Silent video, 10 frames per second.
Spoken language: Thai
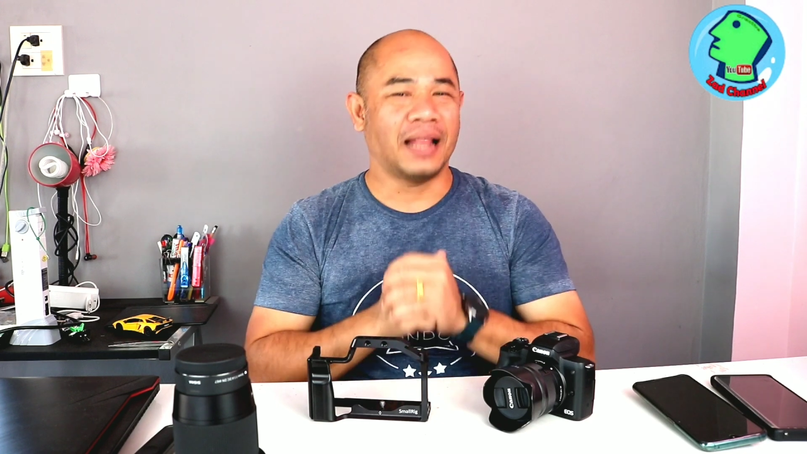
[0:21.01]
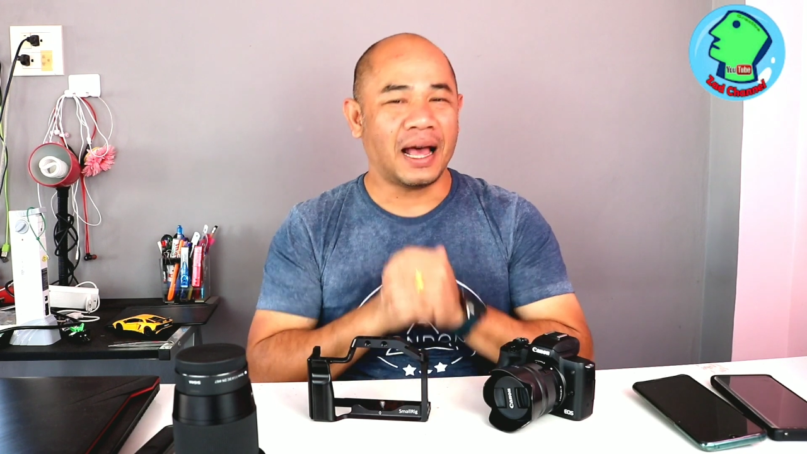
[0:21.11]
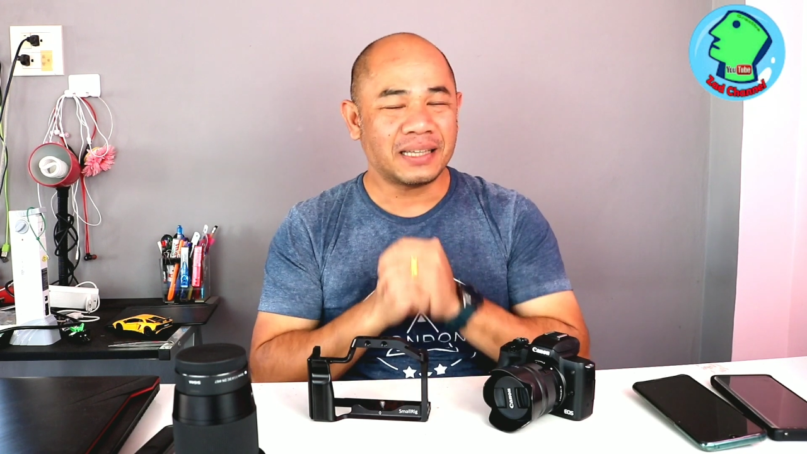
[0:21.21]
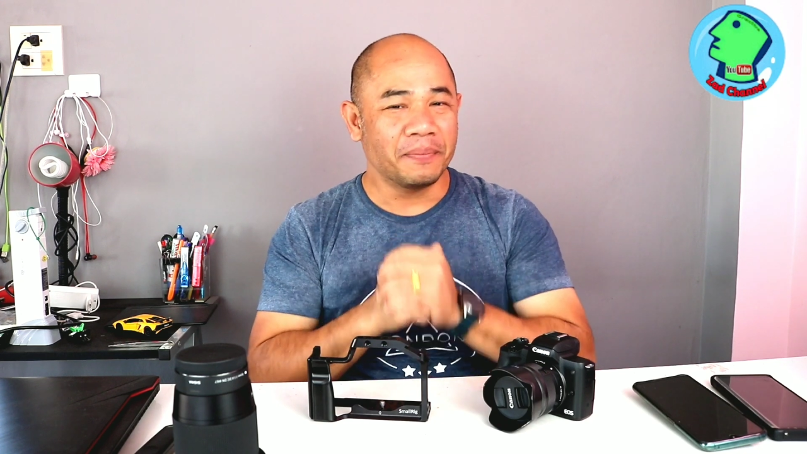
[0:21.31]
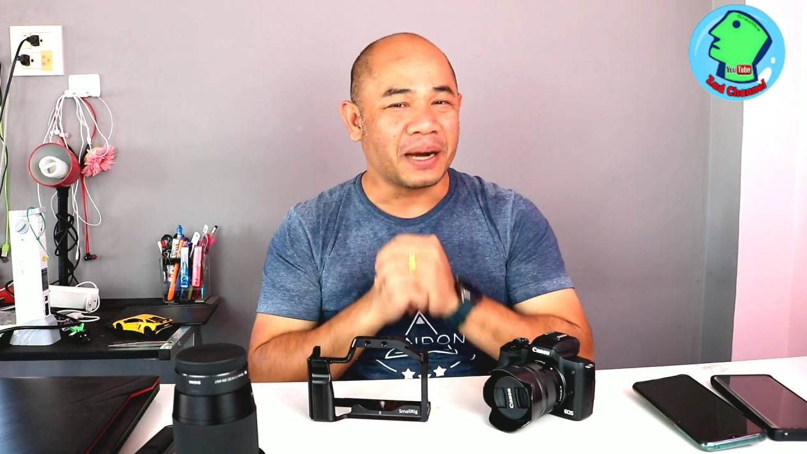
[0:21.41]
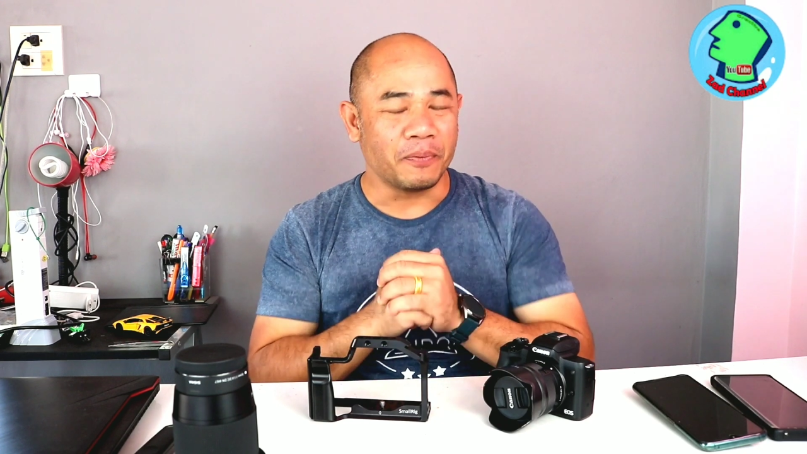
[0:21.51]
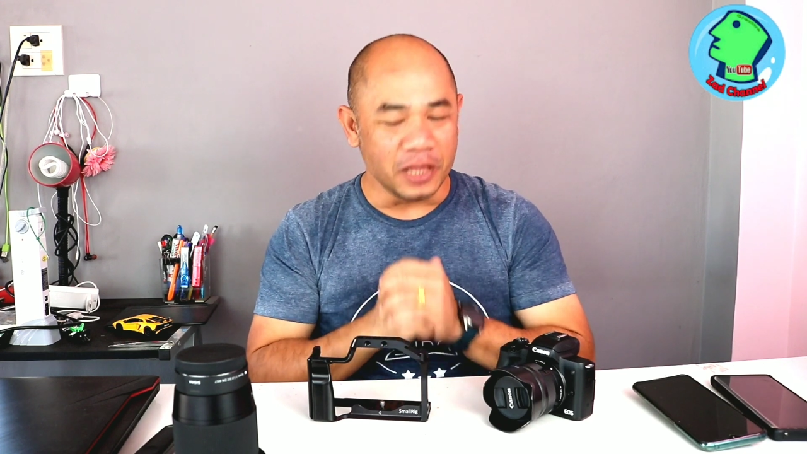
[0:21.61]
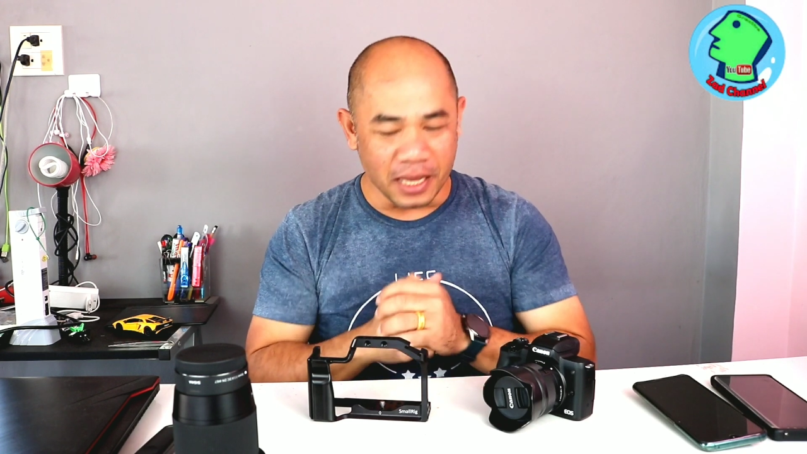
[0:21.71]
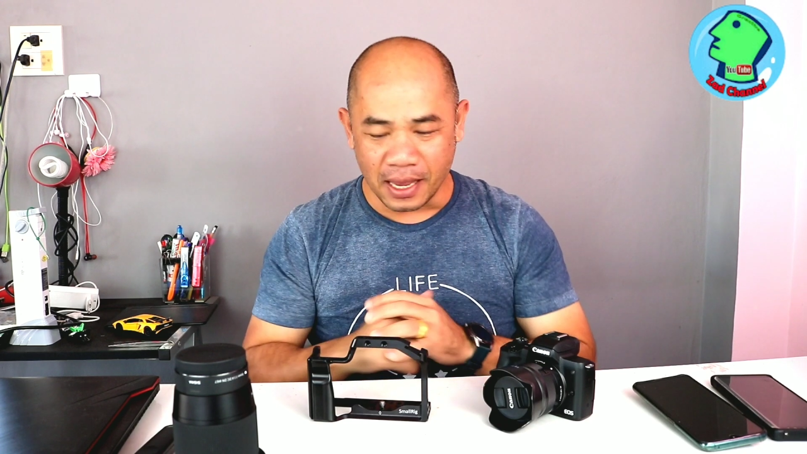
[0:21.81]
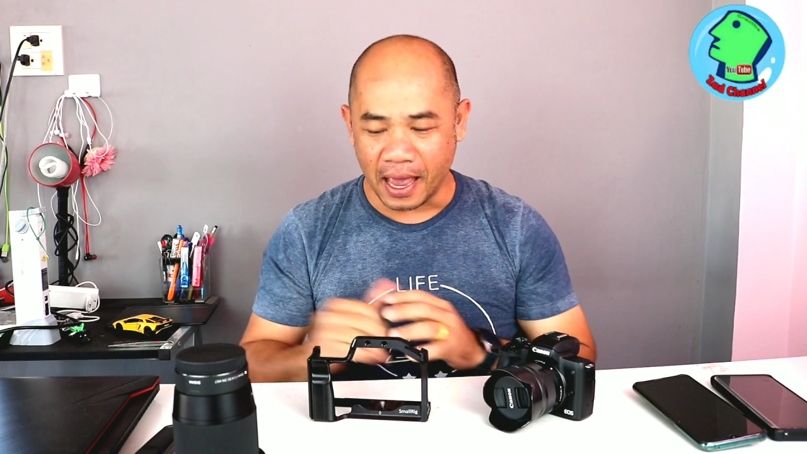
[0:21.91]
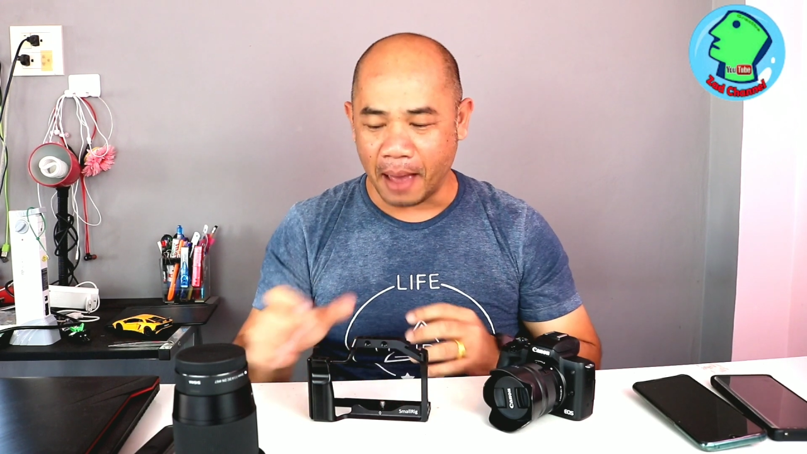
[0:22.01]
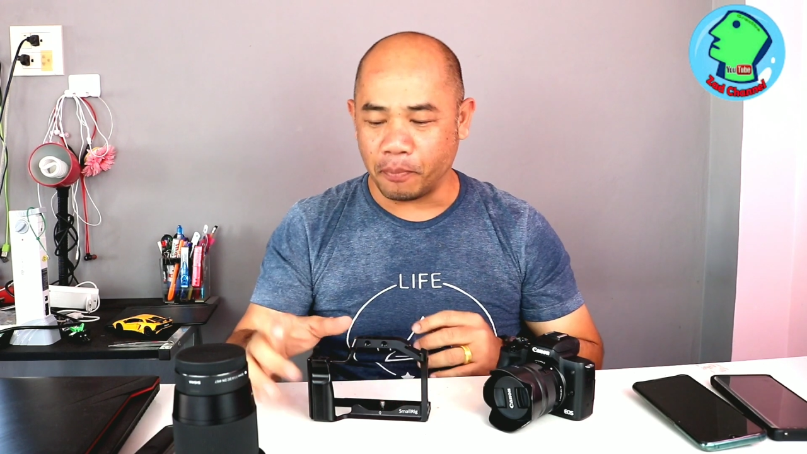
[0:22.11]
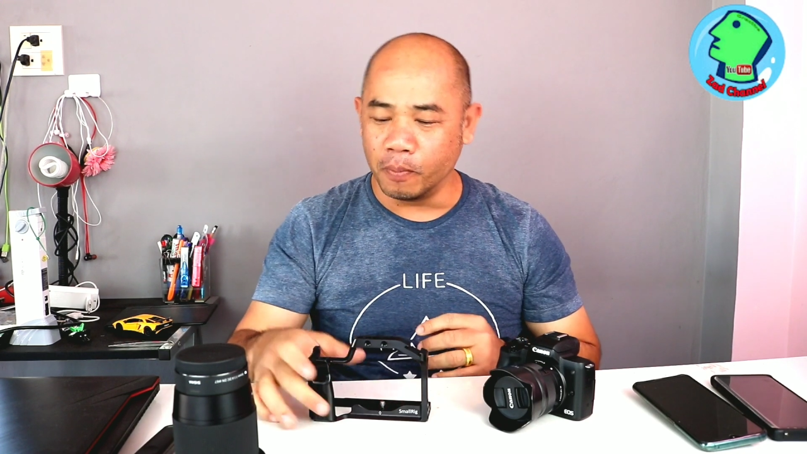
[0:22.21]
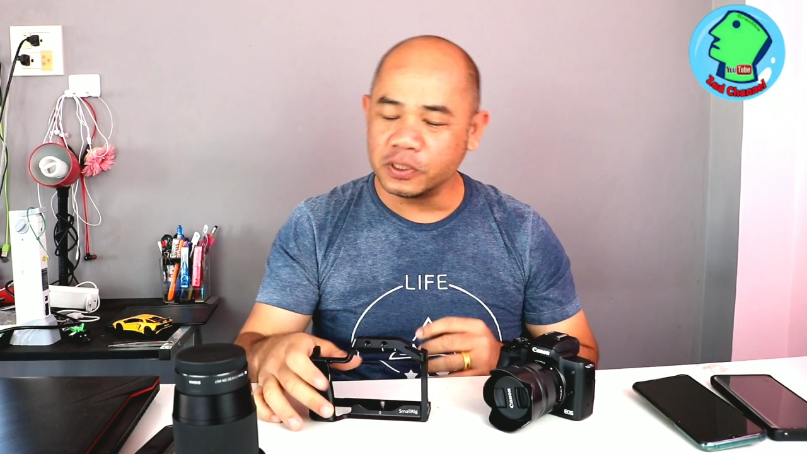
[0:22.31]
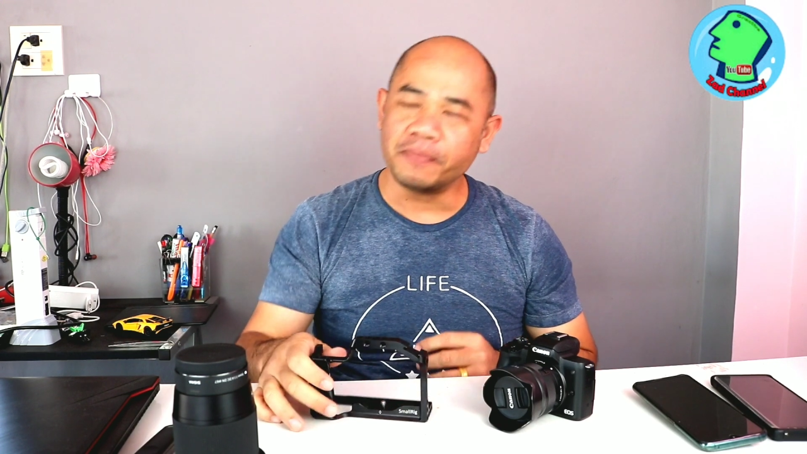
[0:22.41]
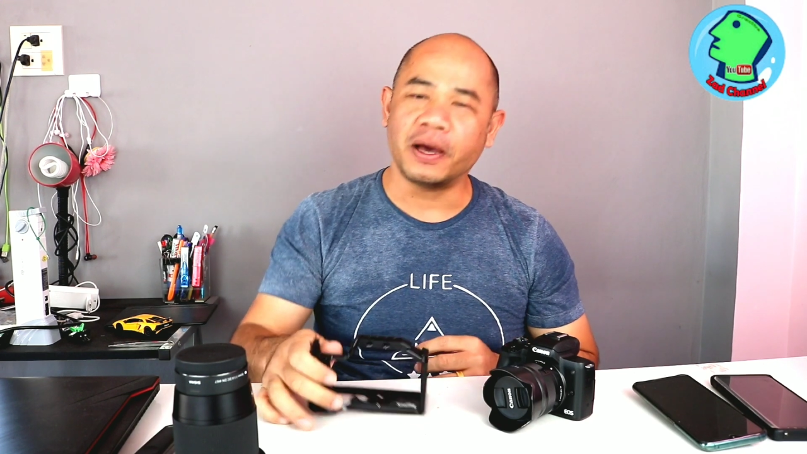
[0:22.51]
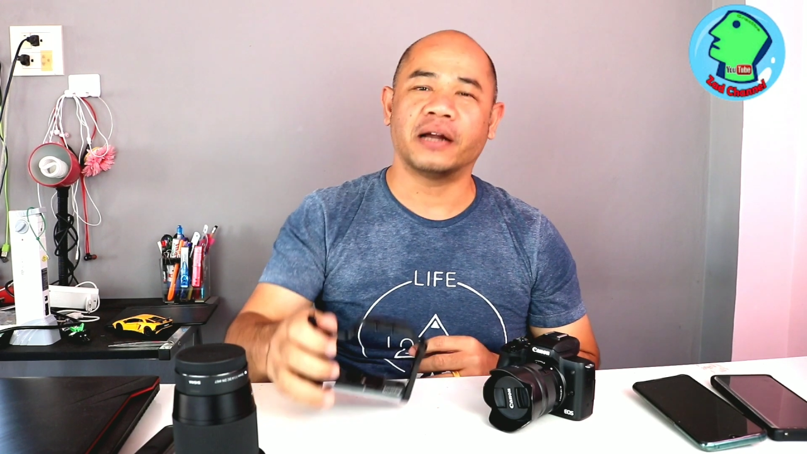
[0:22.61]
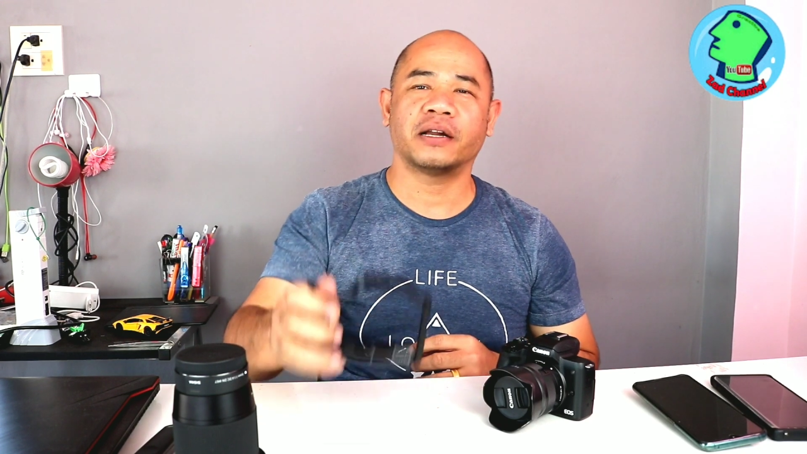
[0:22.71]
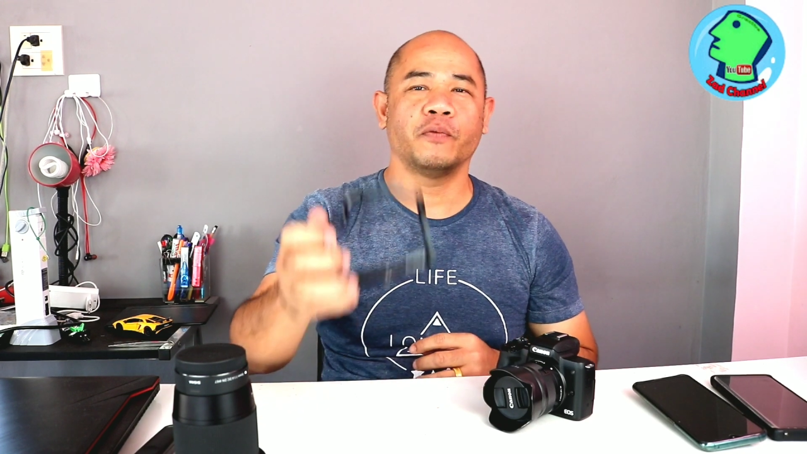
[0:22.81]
และสำหรับวันนี้ฮะผมจะมา